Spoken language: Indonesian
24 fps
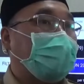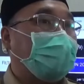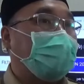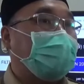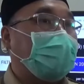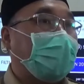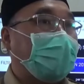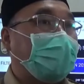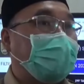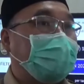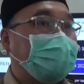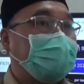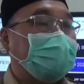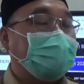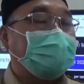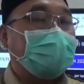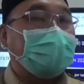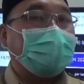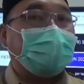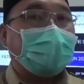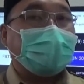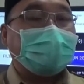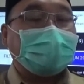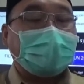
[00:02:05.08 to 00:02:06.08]
mulai
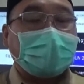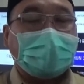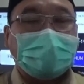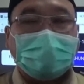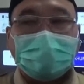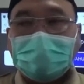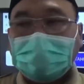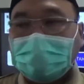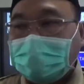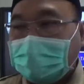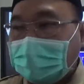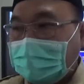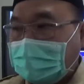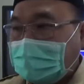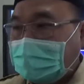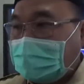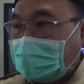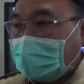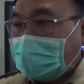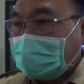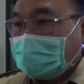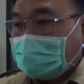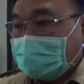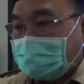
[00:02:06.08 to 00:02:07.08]
didapatkan
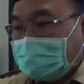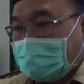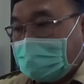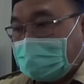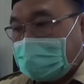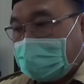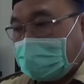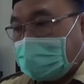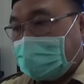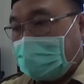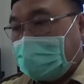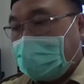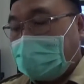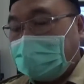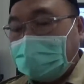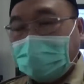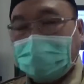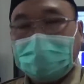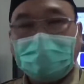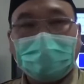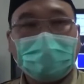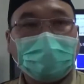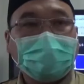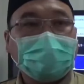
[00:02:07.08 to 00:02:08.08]
yang bisa dilihat
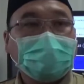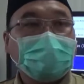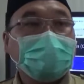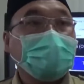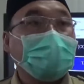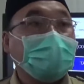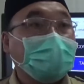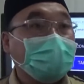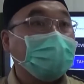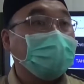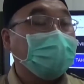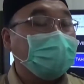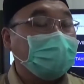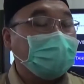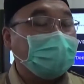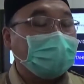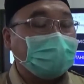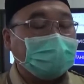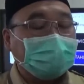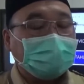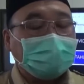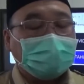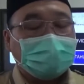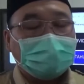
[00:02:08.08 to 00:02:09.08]
dari peduli lindungi
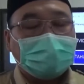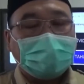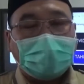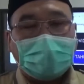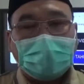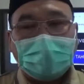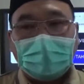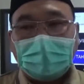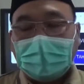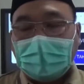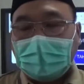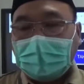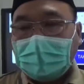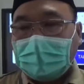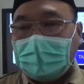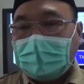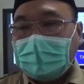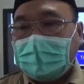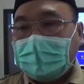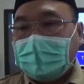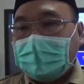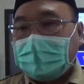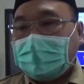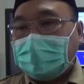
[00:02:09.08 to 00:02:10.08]
ya tentunya
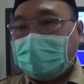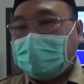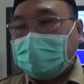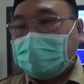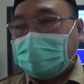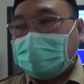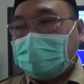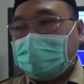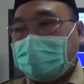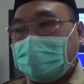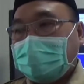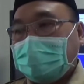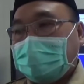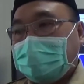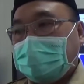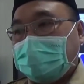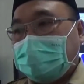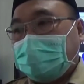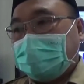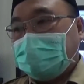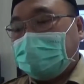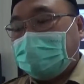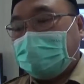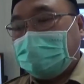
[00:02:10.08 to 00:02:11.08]
e,
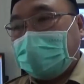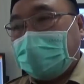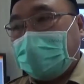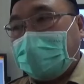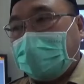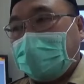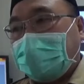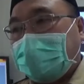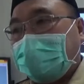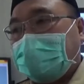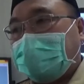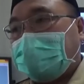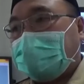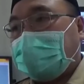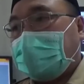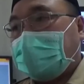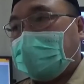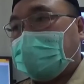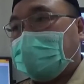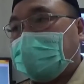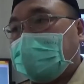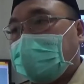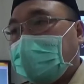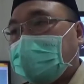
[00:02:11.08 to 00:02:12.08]
sudah
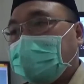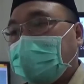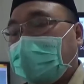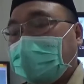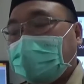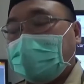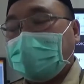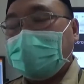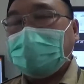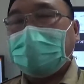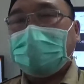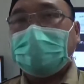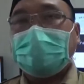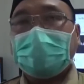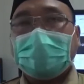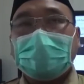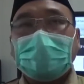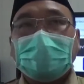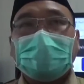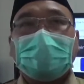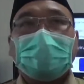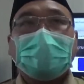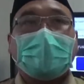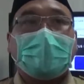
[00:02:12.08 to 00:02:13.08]
yang jelas berarti
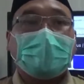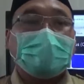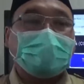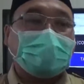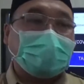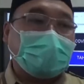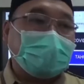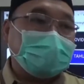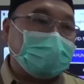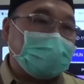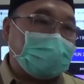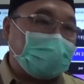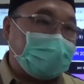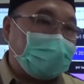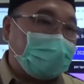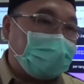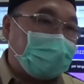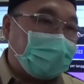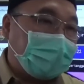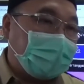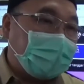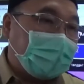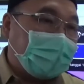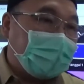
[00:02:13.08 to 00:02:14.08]
dia antara
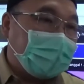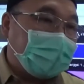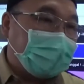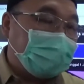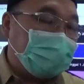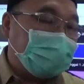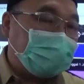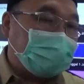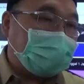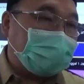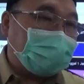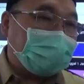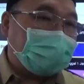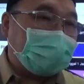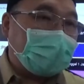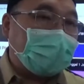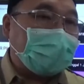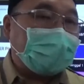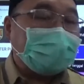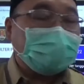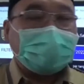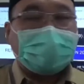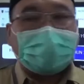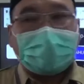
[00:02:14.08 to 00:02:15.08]
jarak booster
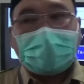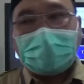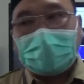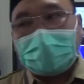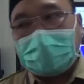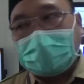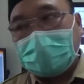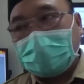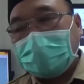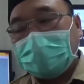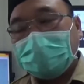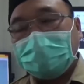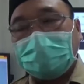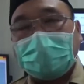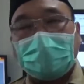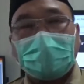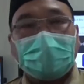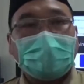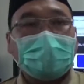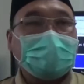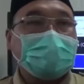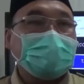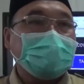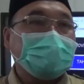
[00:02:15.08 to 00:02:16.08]
pertama sama kedua
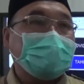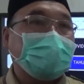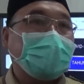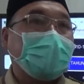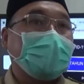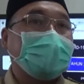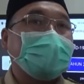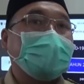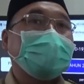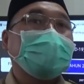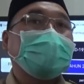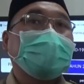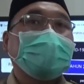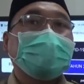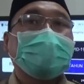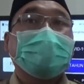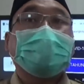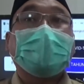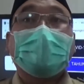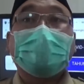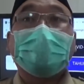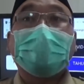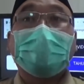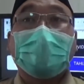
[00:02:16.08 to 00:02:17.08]
ini jaraknya
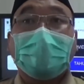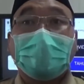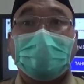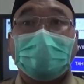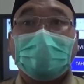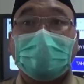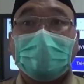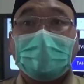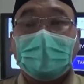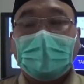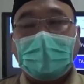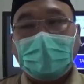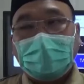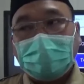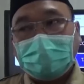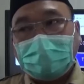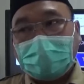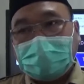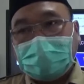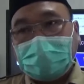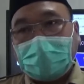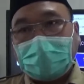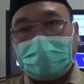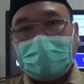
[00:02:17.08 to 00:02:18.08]
tetap 6 bulan itu
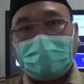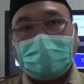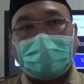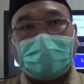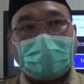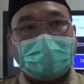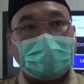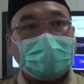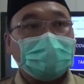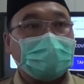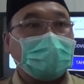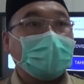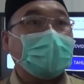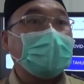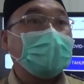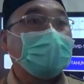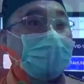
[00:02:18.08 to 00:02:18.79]
pasti etiketnya sudah